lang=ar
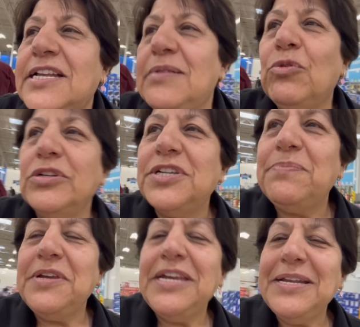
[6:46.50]

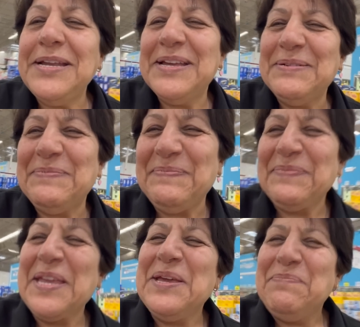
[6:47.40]
المعجبين
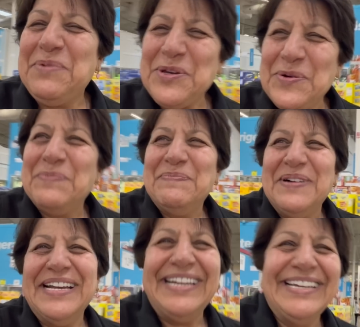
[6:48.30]

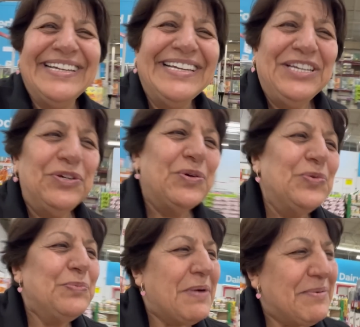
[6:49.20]
بيهم
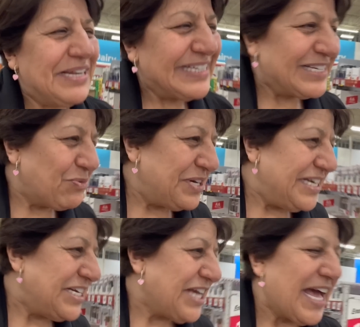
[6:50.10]
يقولون ما والله
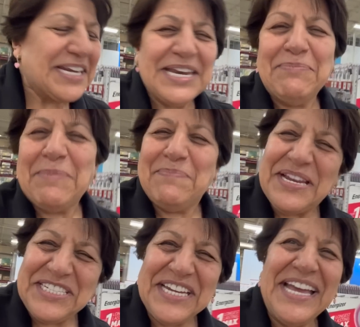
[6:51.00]
صورينا شعرنا
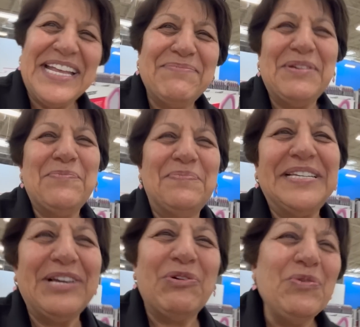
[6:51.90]
من طيب بيهم
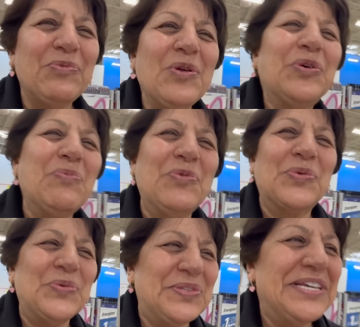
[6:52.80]
بس أقول لهم كلكم
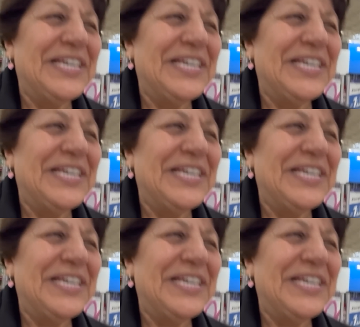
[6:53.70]
ورود